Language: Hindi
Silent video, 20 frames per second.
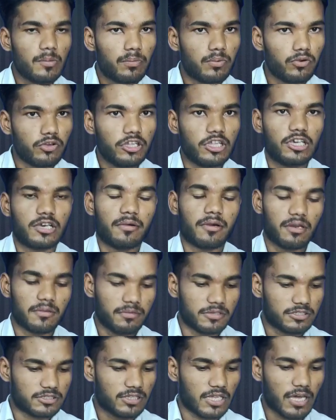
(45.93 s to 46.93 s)
पूरी खबर
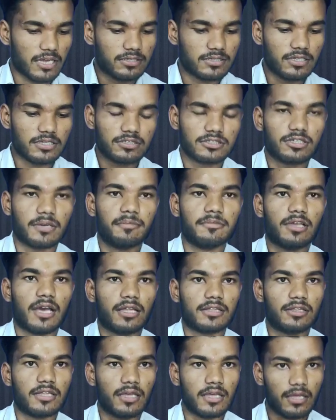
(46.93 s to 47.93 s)
विस्तार से
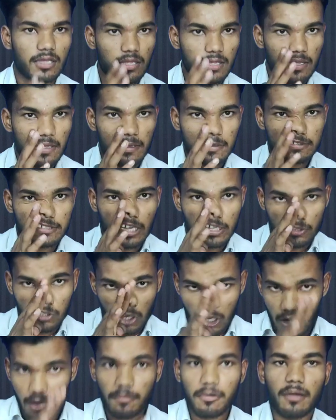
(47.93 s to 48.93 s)
समझाते हैं साथ
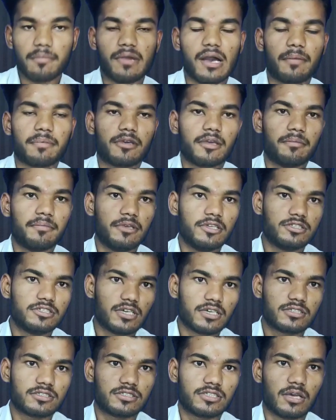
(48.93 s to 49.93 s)
ही अब हम आपके बीच
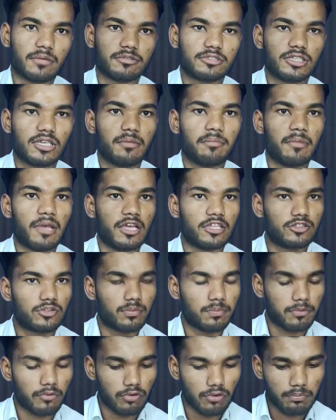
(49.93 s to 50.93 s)
एक सबसे
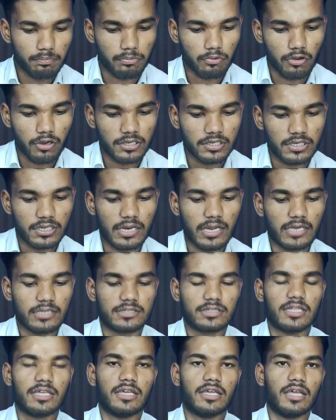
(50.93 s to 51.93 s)
महत्वपूर्ण पॉइंट
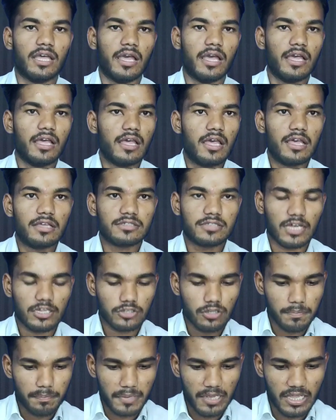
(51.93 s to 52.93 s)
रखते हैं
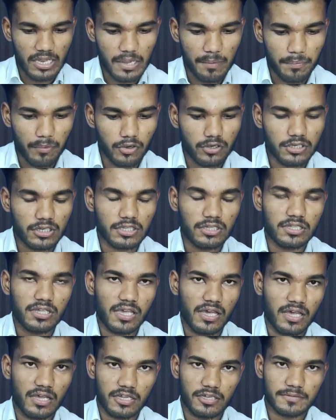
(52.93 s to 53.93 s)
साथियों पहला पॉइंट
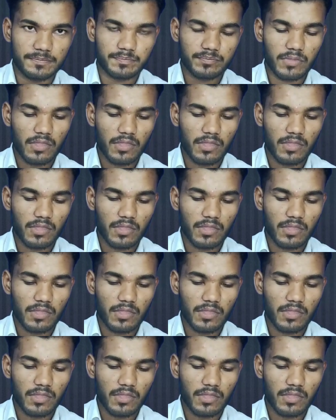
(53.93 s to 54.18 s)
ये है